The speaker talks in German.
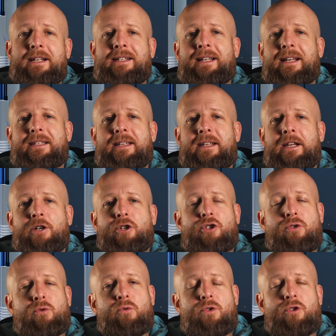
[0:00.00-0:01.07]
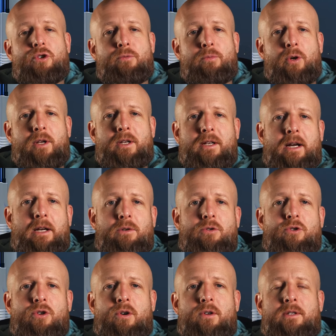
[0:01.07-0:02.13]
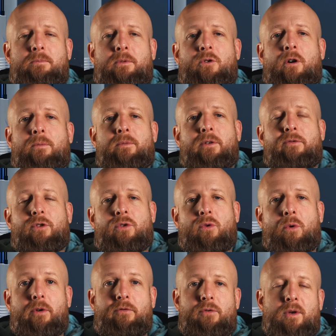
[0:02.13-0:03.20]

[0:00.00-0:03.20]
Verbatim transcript: dass er gute Möglichkeiten und Chancen bekommt für Tore,